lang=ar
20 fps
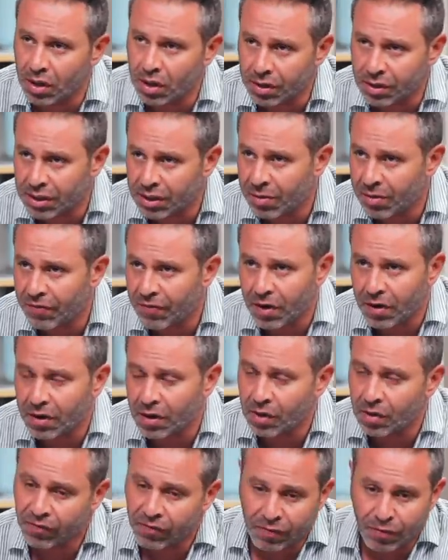السيمي
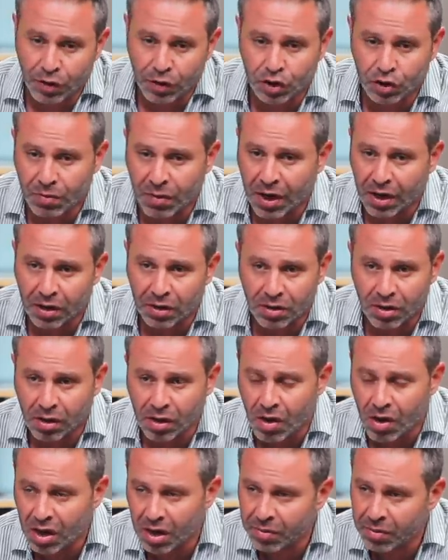فاينل في ماتش مع انجلترا
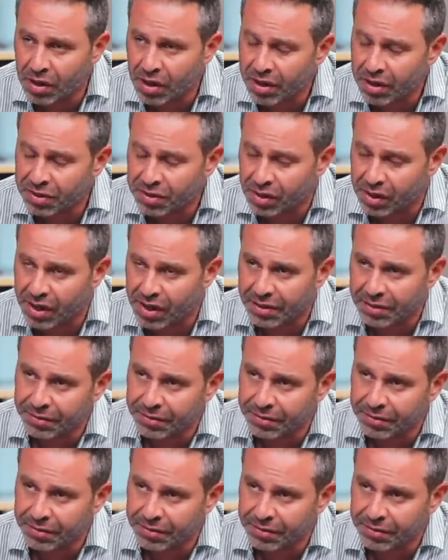الله اعلم إيه اللي هيحصل يعني